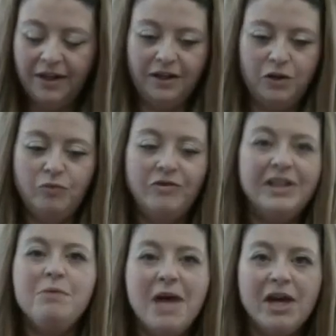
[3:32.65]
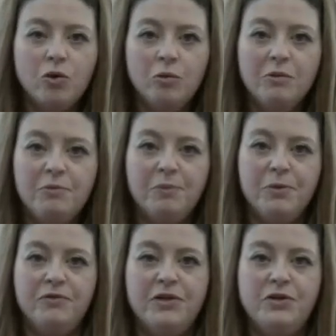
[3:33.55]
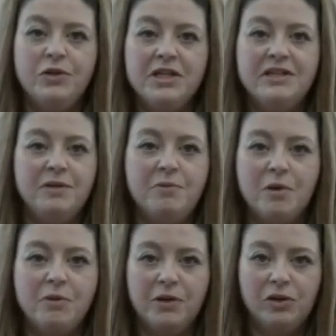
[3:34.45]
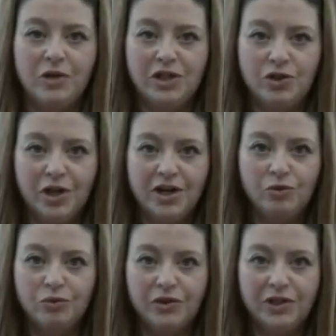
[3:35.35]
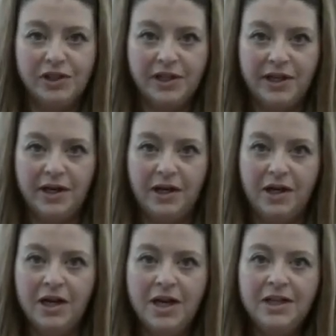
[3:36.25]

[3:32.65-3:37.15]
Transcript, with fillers: eh, un vademecum per professionisti proprio per non lasciare tutti nel,